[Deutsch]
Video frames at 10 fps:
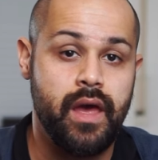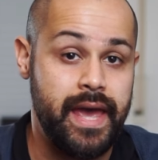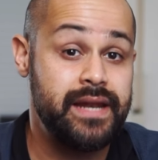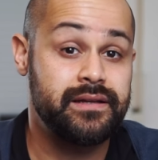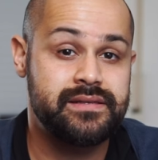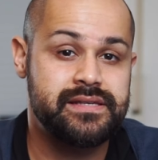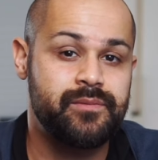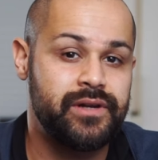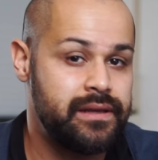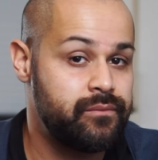änderte sich
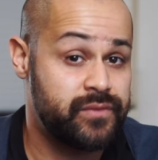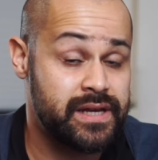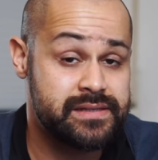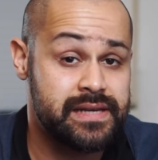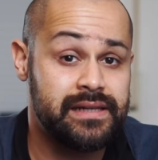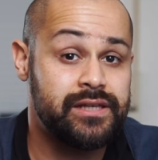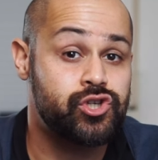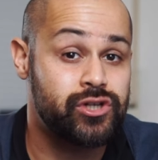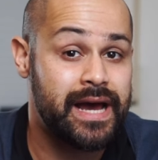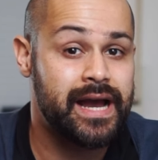mein Leben tatsächlich
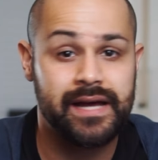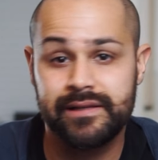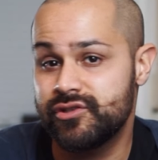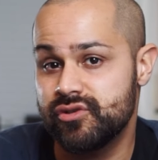schlagartig